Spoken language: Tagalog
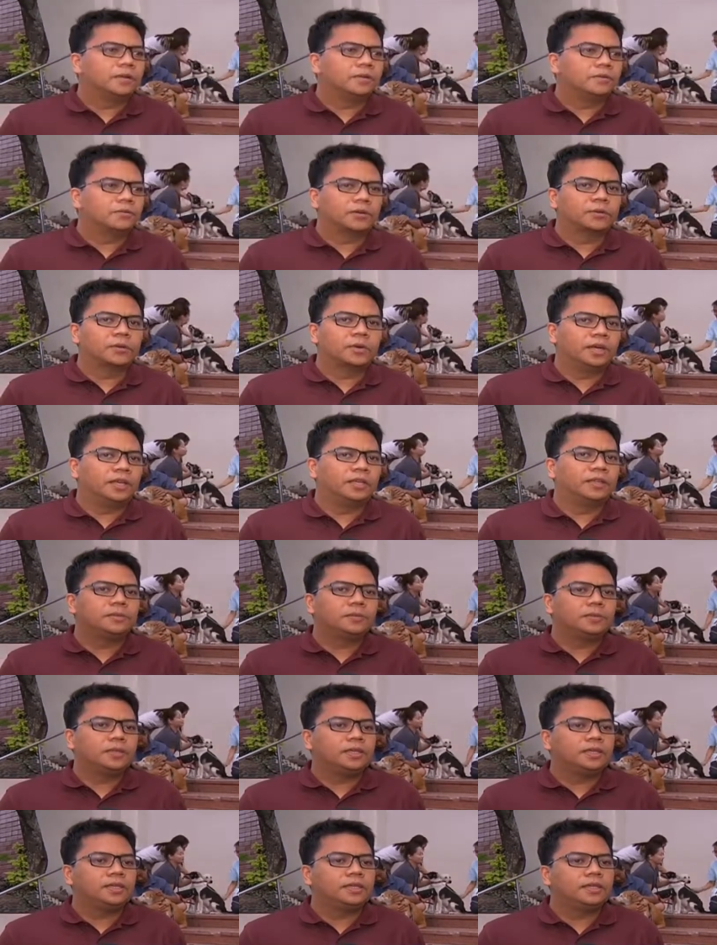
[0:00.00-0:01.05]
For one,
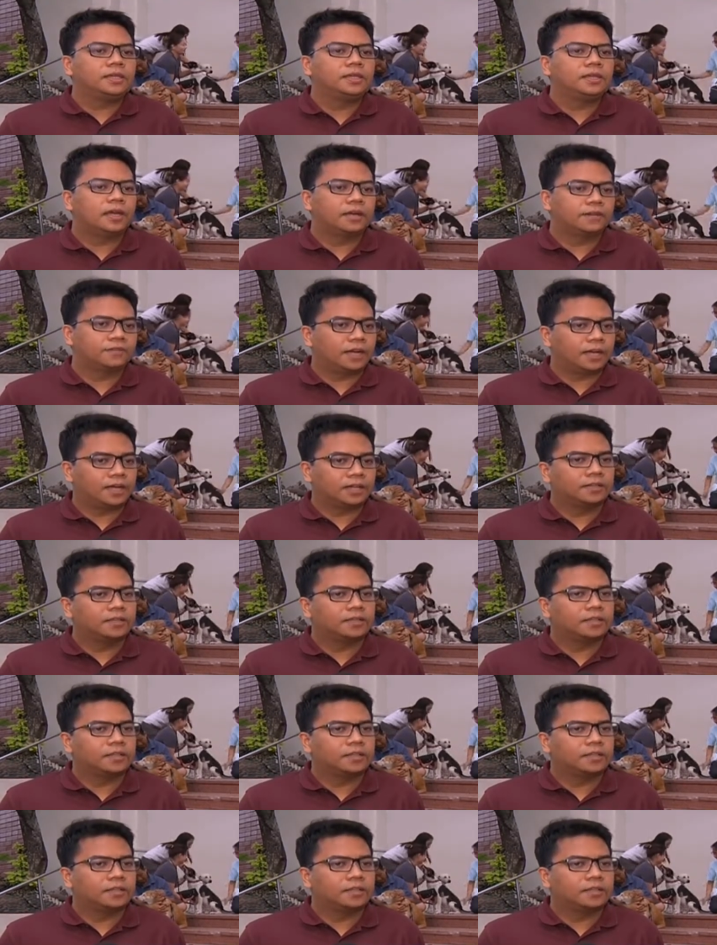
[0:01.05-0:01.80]
we have had